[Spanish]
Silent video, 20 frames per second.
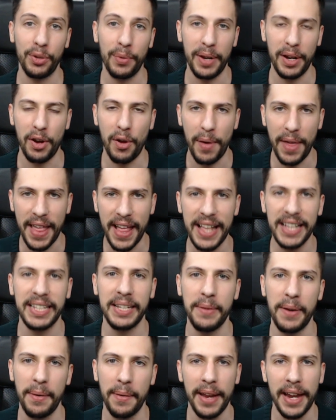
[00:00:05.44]
sobre
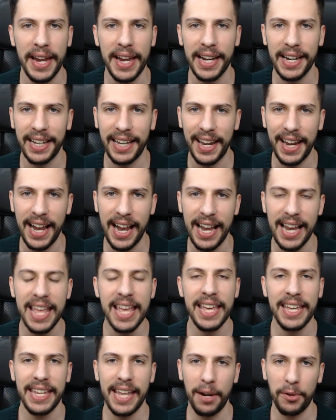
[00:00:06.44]
novedades que va a haber en el canal
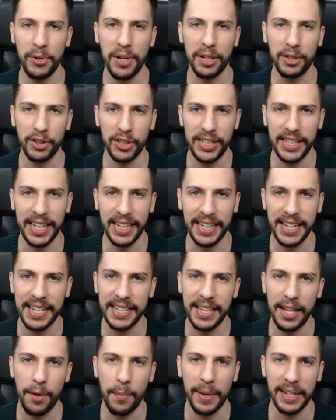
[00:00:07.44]
y algunas cositas que
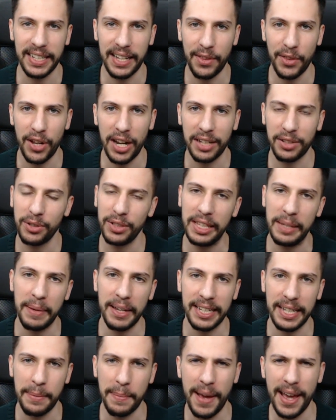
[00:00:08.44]
han estado pasando las
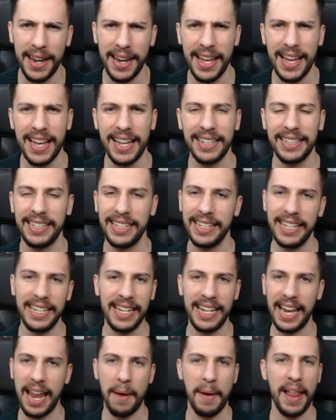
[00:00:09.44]
últimas semanas
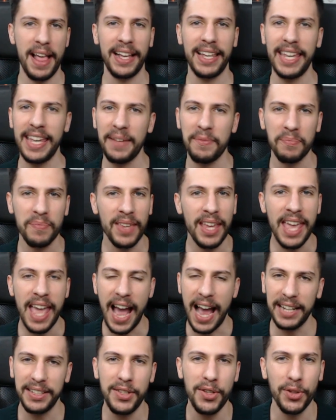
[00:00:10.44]
y la verdad que
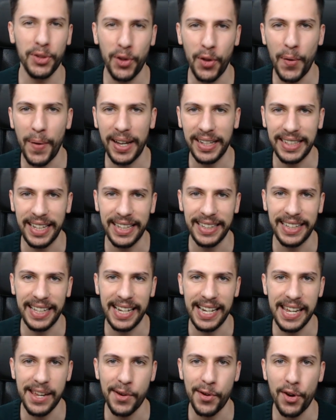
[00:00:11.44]
ha sido todo
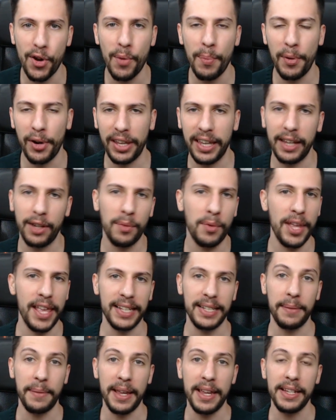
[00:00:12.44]
bastante lío, ¿no? Porque como
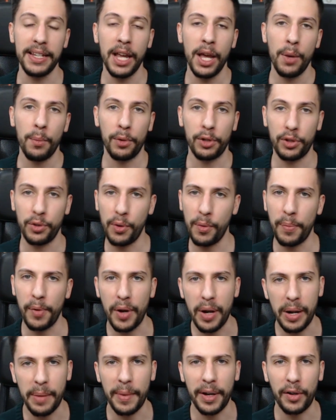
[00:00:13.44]
ya sabréis, pues tuve un
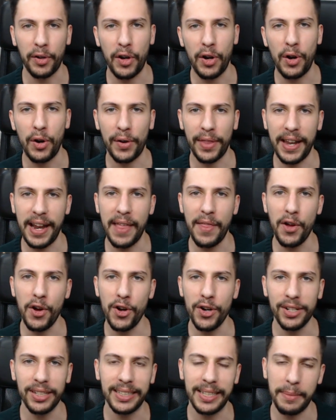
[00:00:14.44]
problema con el
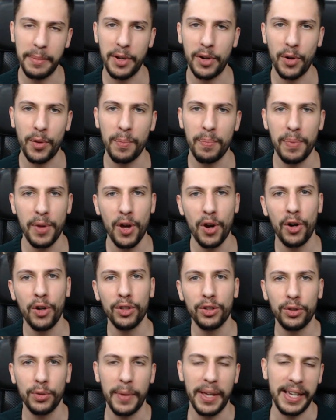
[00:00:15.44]
ordenador, se me
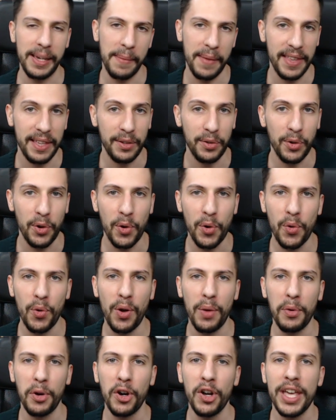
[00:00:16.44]
rompió, tuve que pedir uno
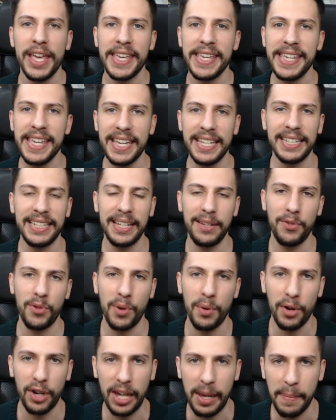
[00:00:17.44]
nuevo y ese
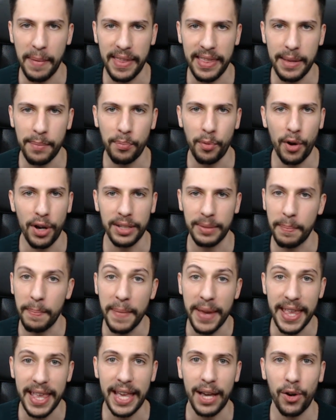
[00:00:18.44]
nuevo que pedí pues
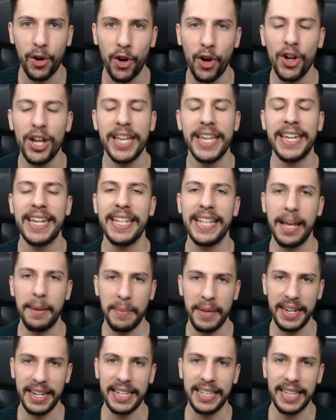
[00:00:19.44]
me llegó y
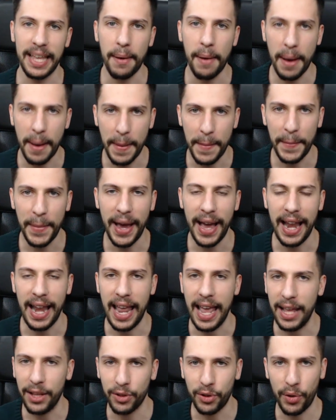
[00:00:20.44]
también estaba
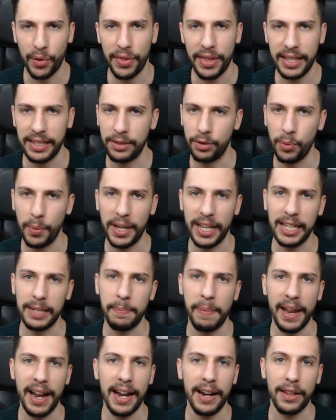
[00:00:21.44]
mal. Entonces tuve que
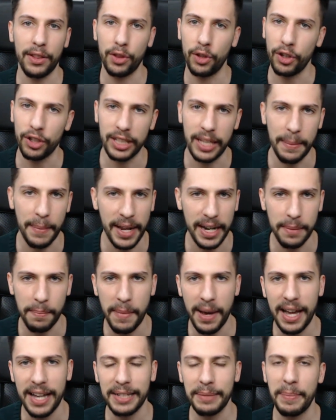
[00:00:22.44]
esperar dos semanas
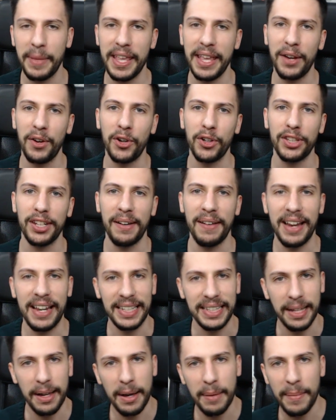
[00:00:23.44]
más, me llegó otra vez,
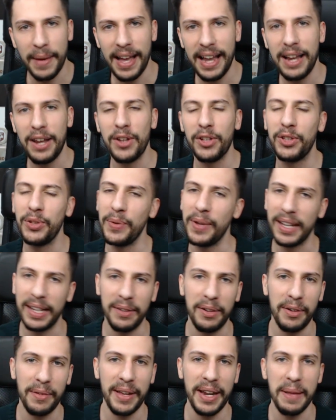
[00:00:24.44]
estaba mal, lo tuve
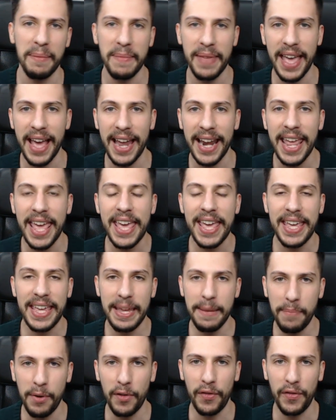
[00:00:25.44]
que volver a enviar
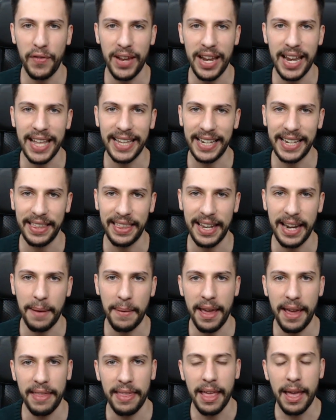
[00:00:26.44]
y por fin la tercera
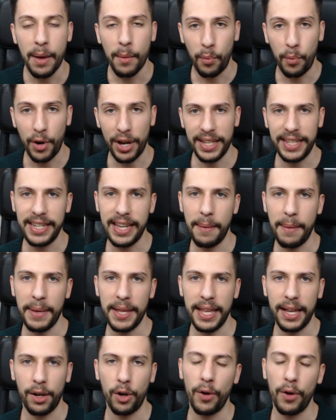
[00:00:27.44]
vez pues ya
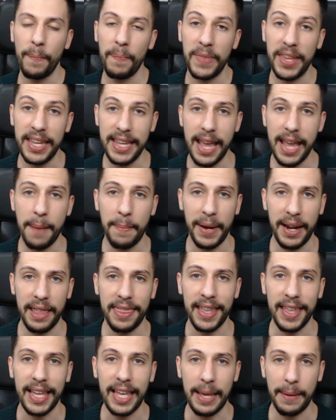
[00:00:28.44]
me llegó y ya
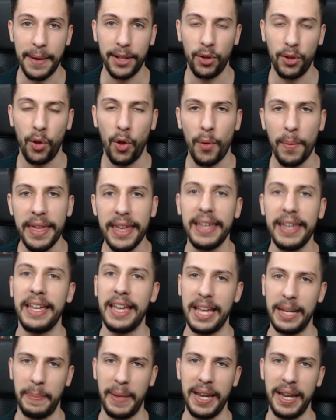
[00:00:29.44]
parece que va todo
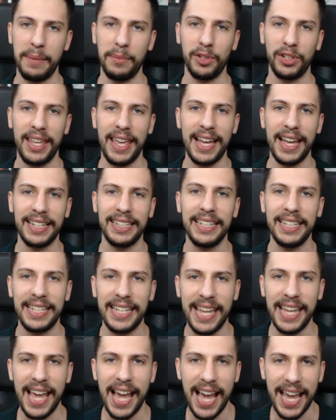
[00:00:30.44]
bien. Esperemos que así
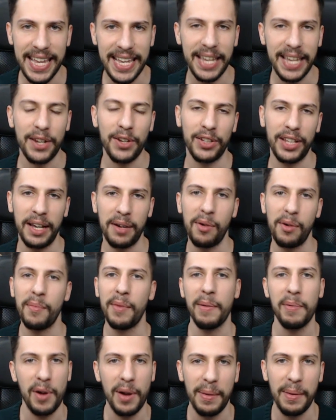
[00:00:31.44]
sea y que no tengamos
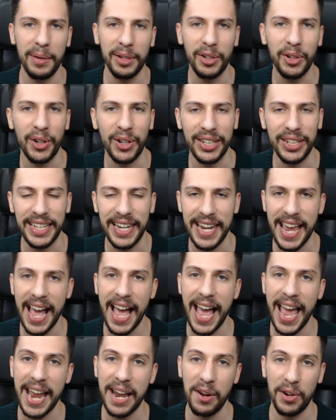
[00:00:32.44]
más problemas con lo que
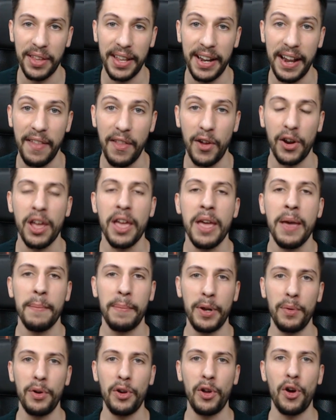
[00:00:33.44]
sería el ordenador.
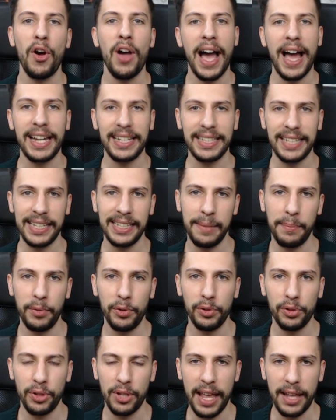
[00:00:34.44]
Pero bueno, hasta ese
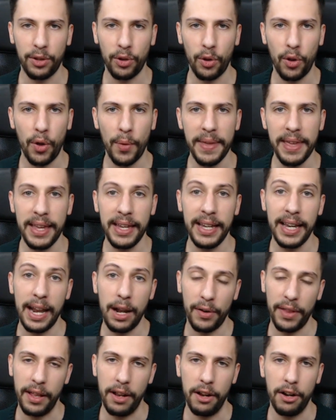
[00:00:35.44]
punto ya todo bien.
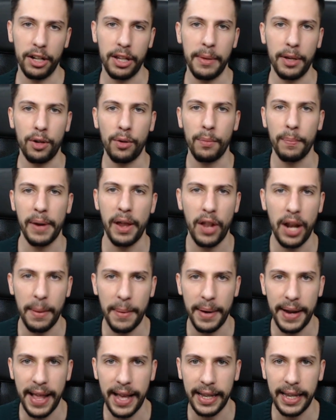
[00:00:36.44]
El ordenador que me he comprado
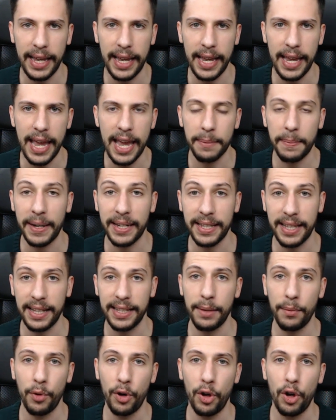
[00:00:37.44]
la verdad que es
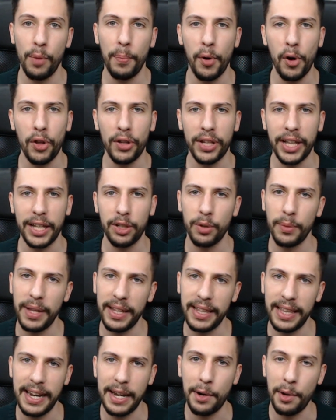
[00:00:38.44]
bastante bueno. Por lo tanto
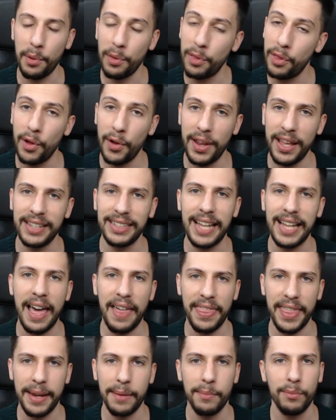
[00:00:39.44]
voy a tener opciones
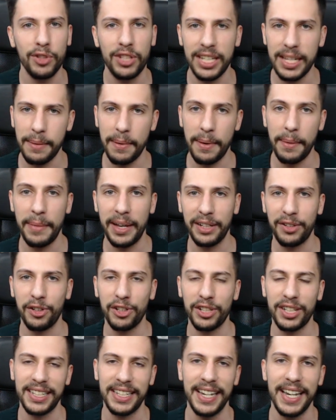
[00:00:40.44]
a hacer muchísimas más
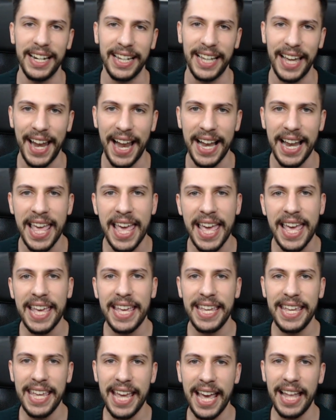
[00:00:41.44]
cosas en el canal
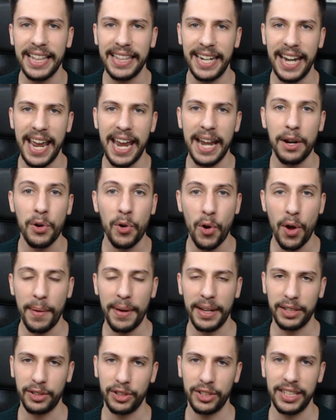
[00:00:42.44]
y a traer
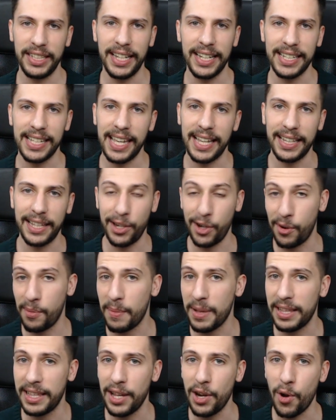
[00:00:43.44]
nuevas cositas que
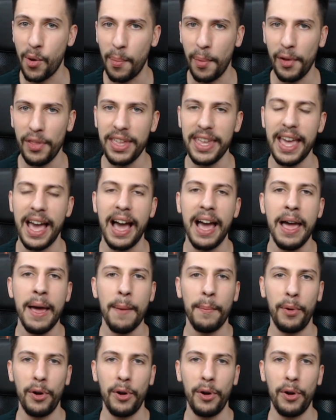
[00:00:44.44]
anteriormente no podía.